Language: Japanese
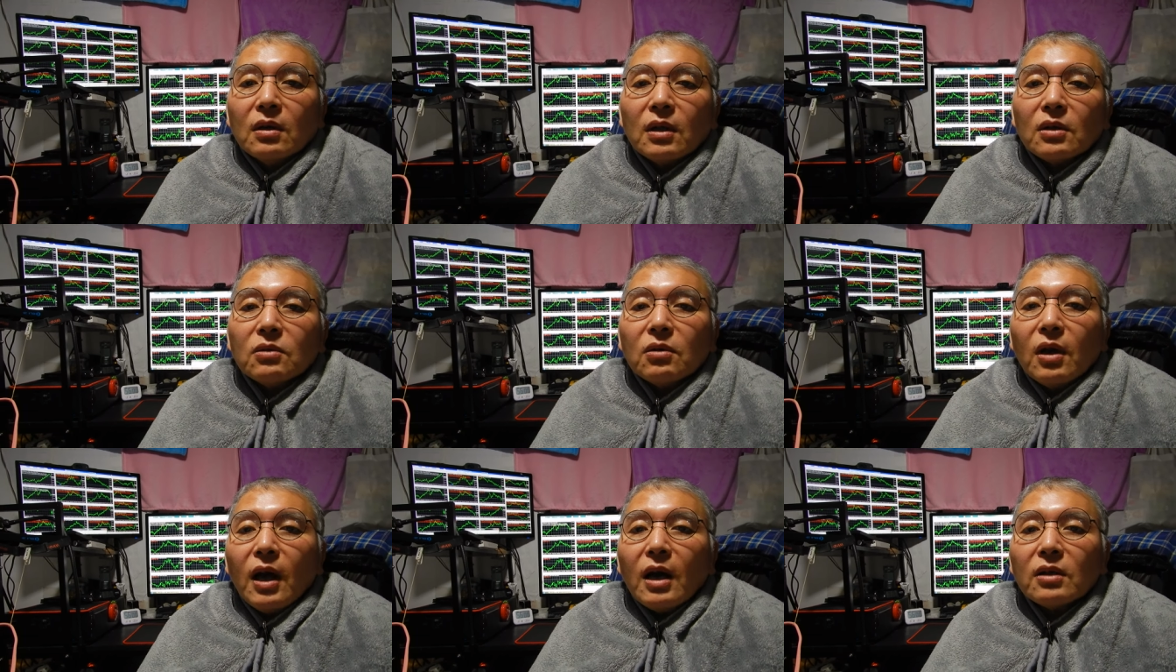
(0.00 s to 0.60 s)
だ
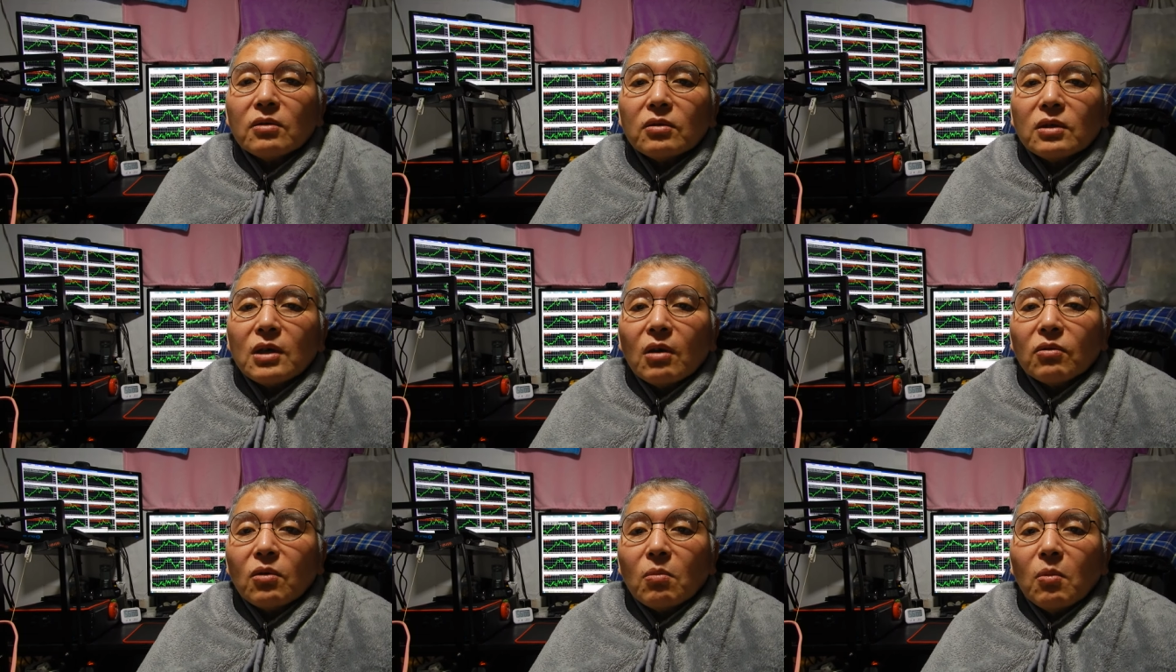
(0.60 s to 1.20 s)
それ外し
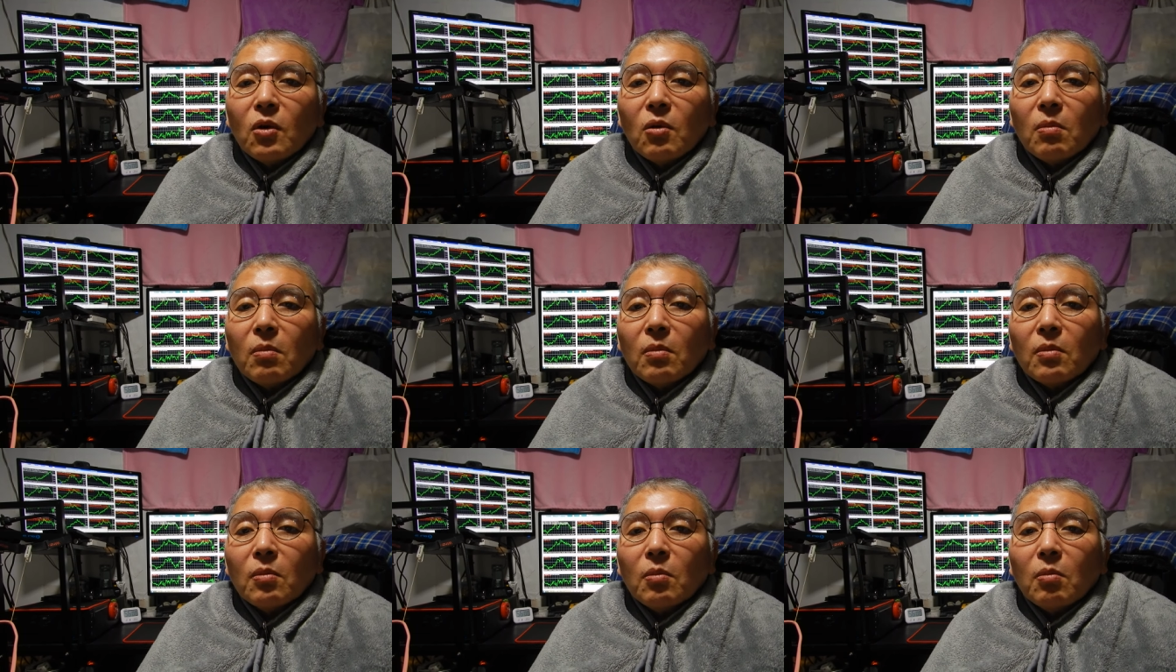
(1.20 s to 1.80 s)
ちゃうとも
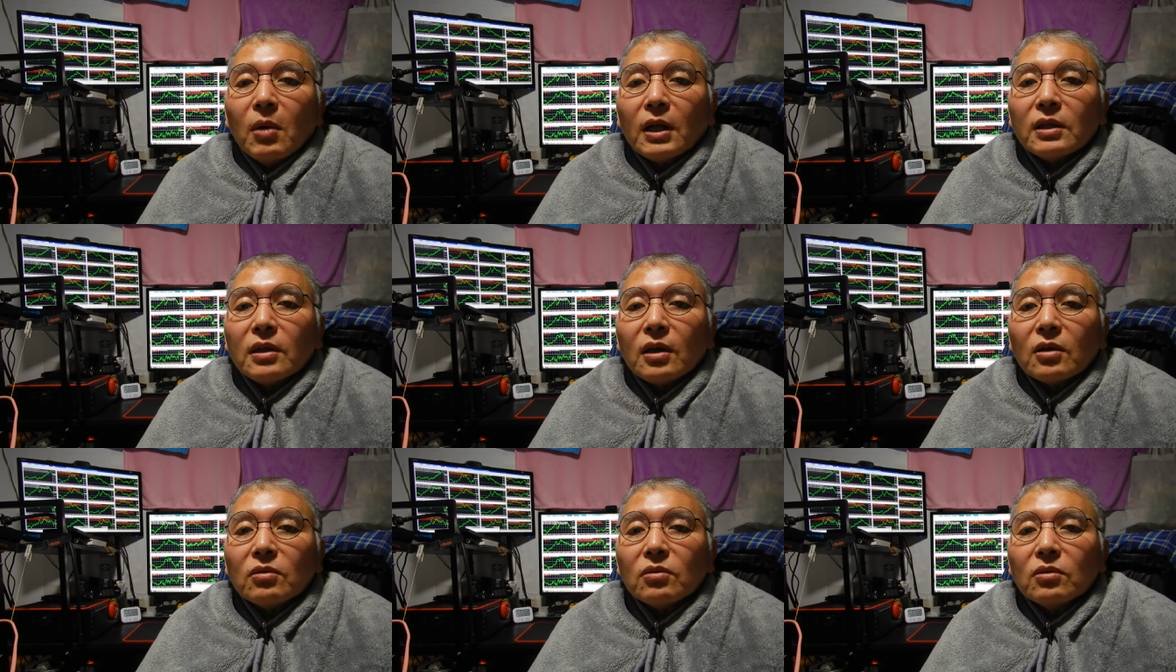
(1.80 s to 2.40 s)
う
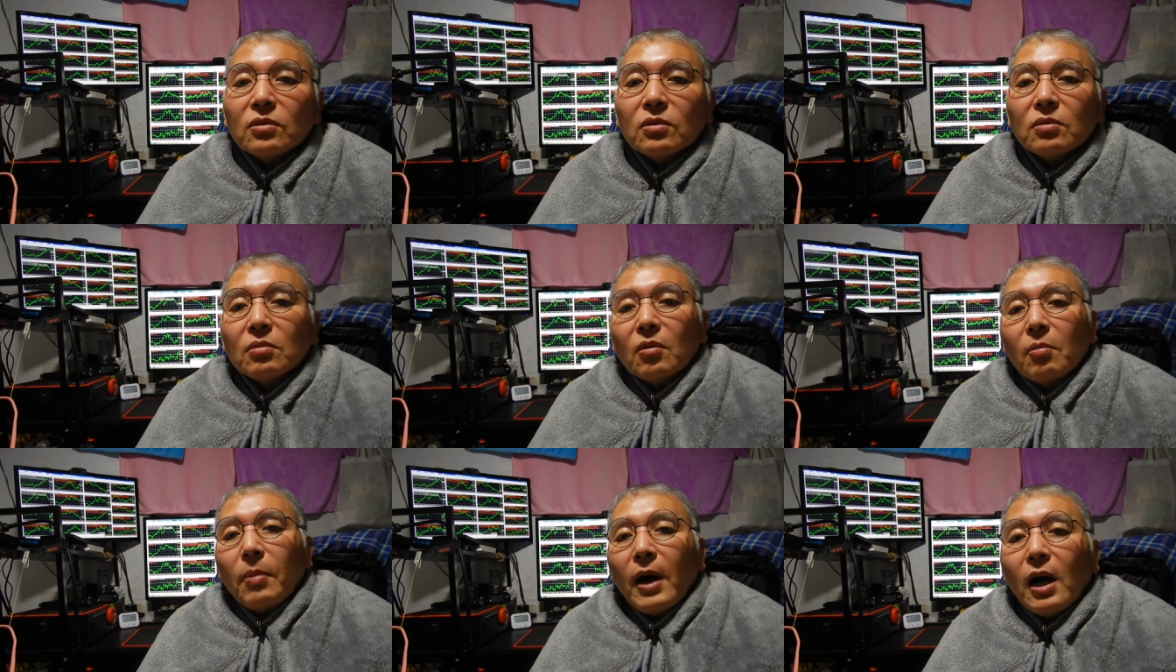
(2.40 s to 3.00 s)
全く
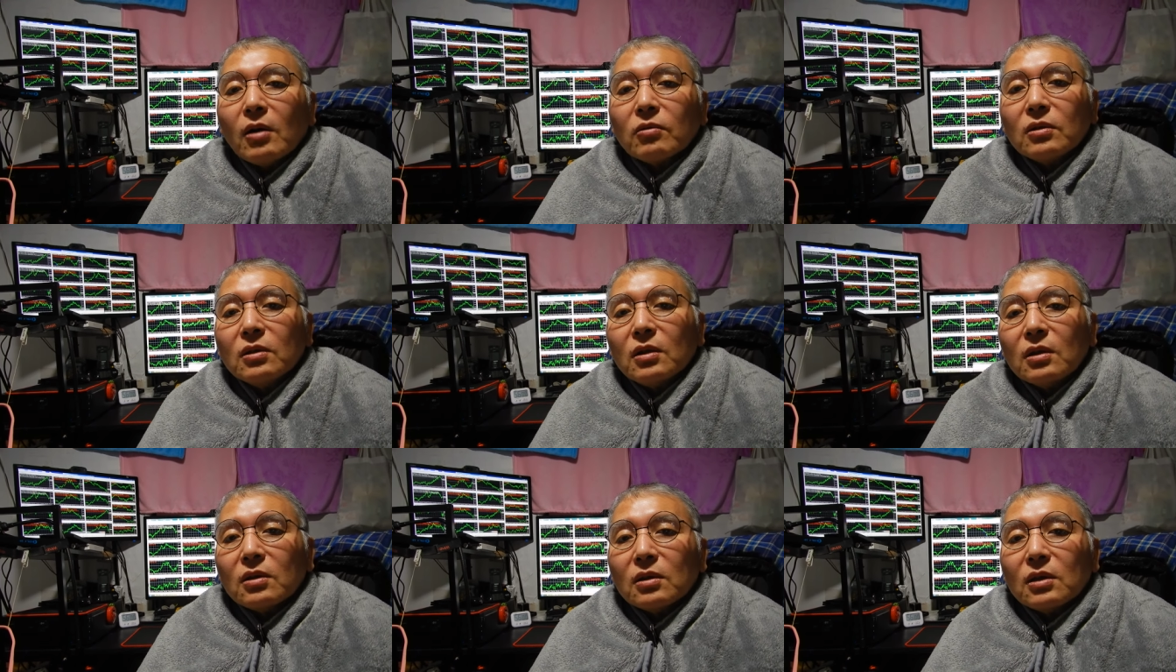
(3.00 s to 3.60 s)
もう
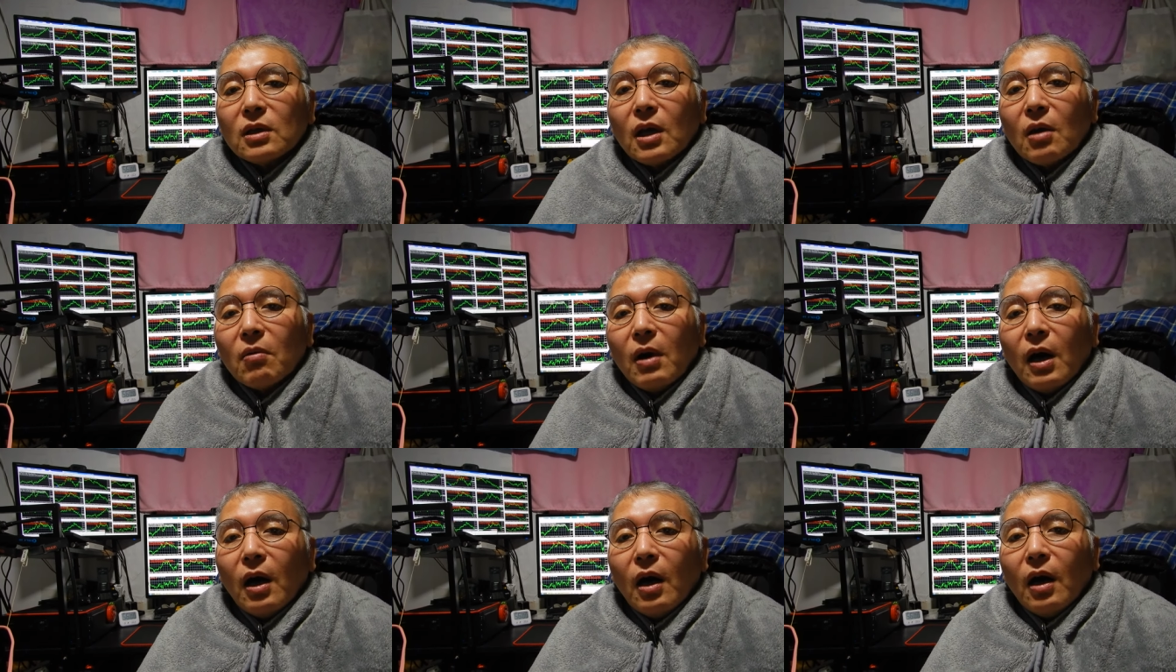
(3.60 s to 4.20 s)
パークリンです、人
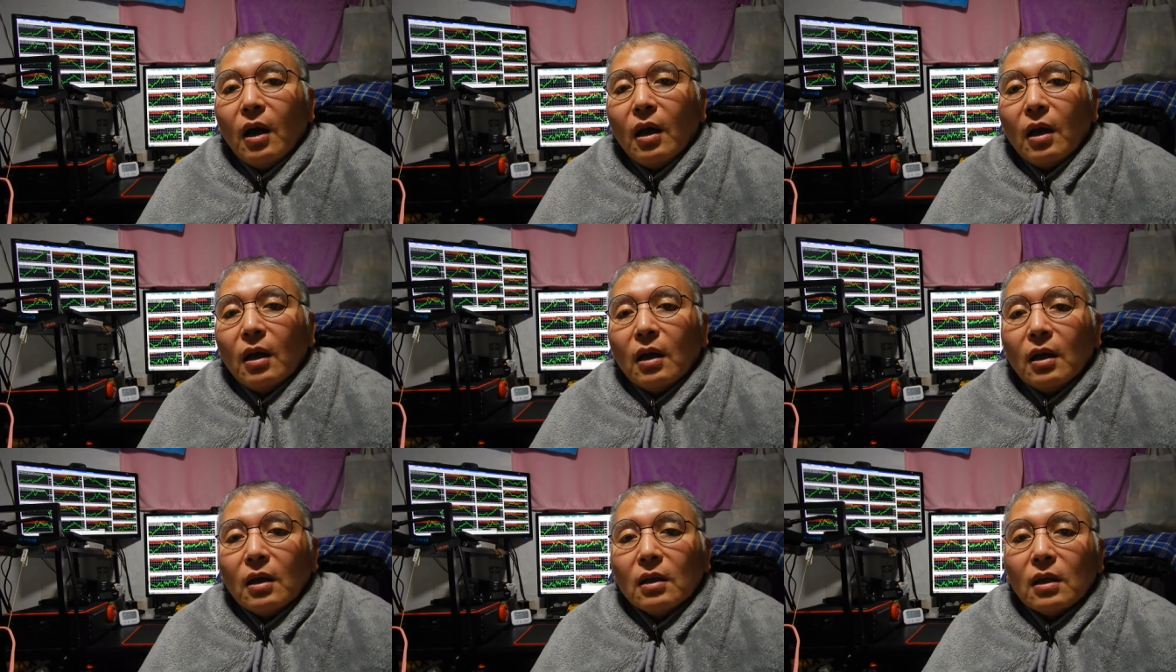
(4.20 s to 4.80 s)
間は。
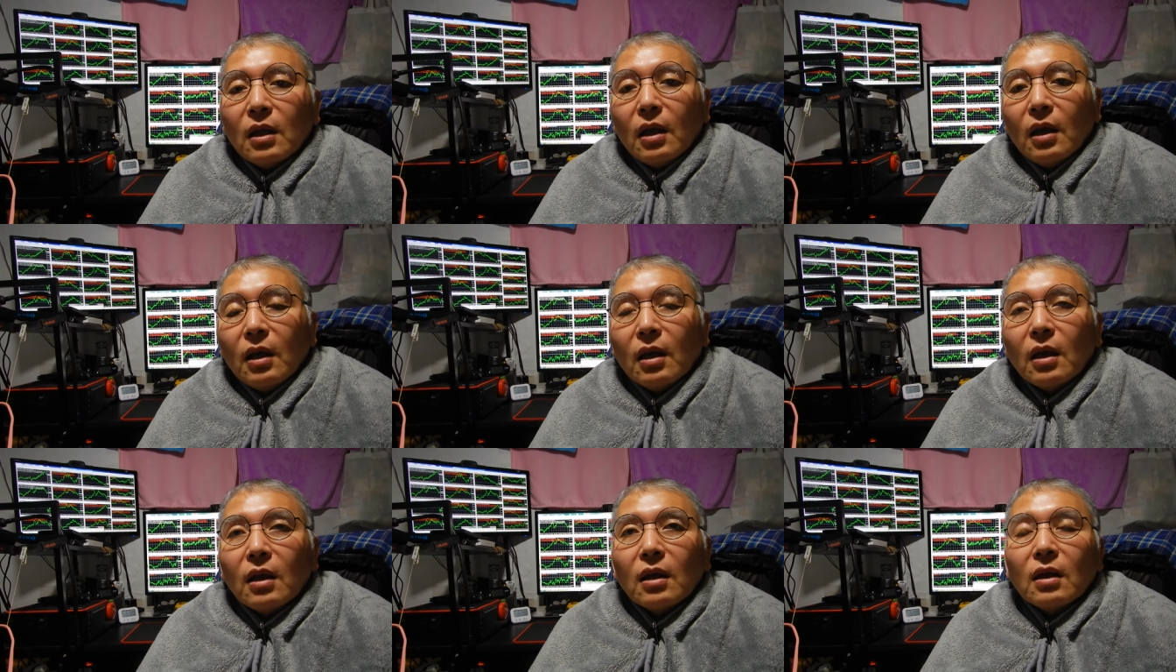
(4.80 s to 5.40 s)
ね。
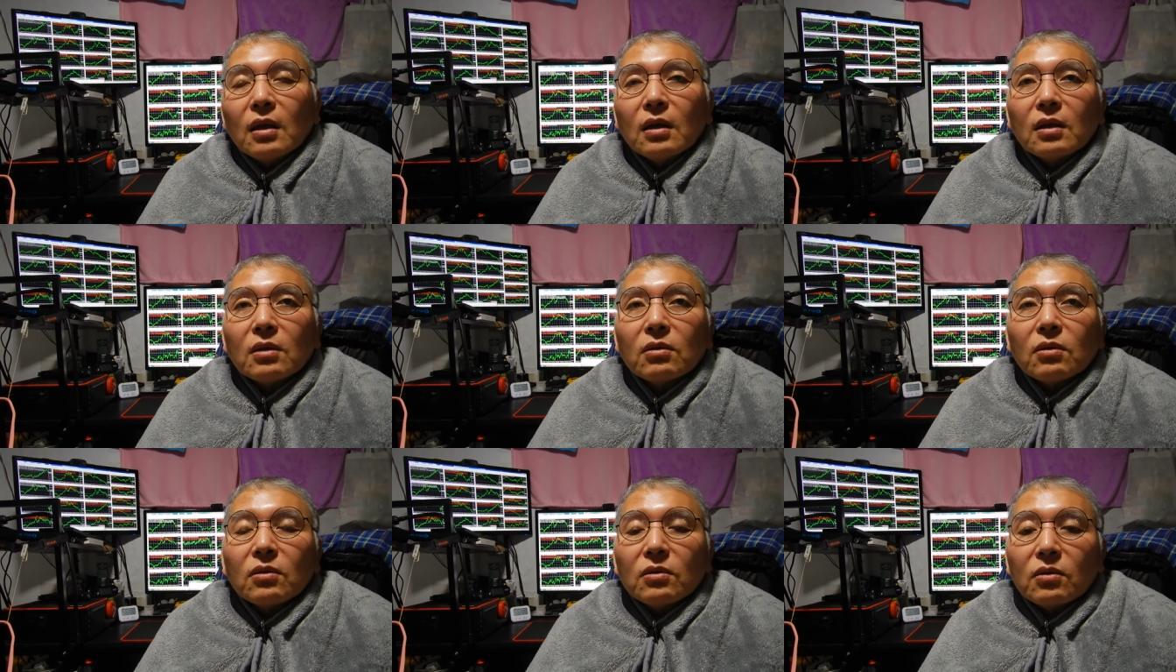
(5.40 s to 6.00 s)

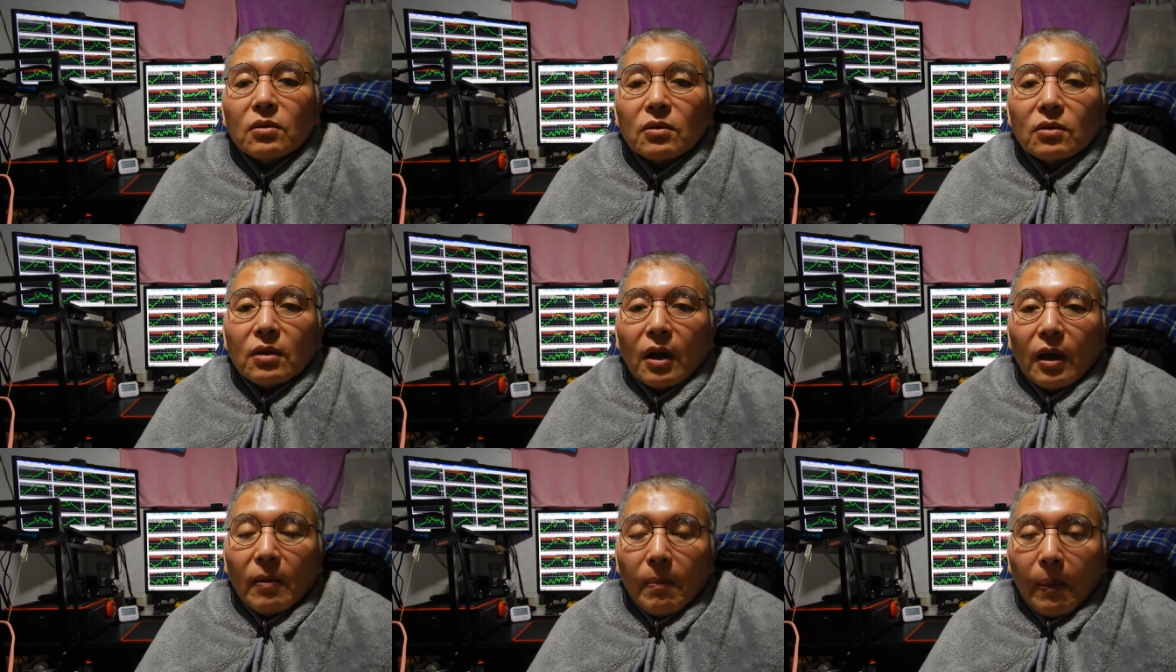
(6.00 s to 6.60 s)
ということ
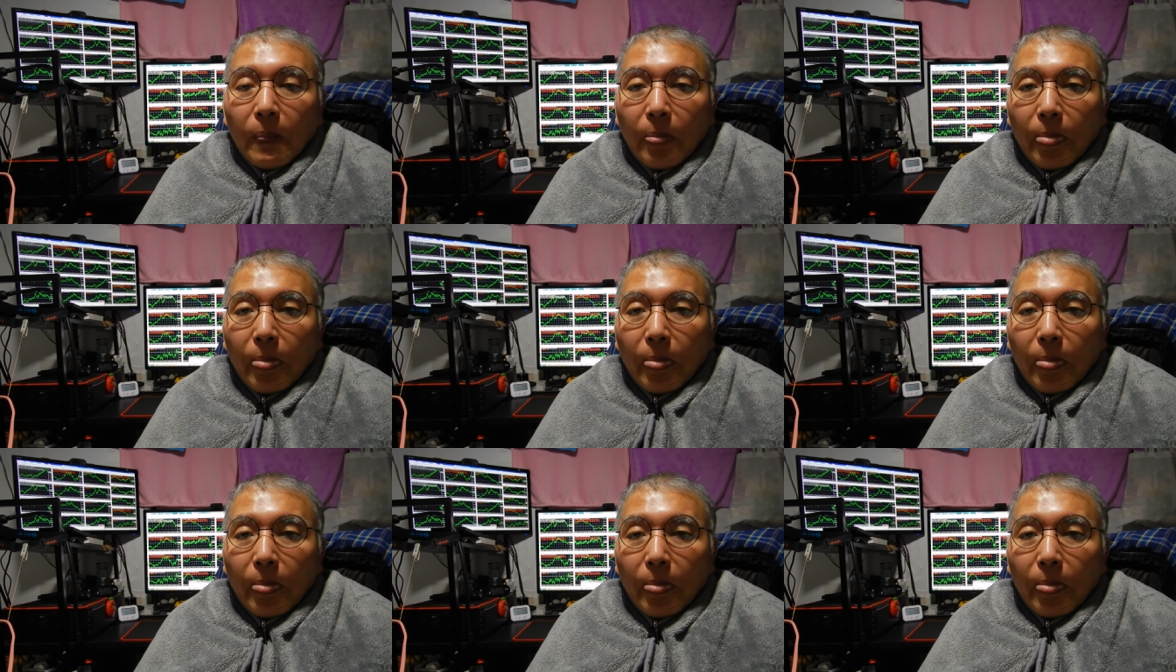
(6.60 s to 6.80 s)
でね。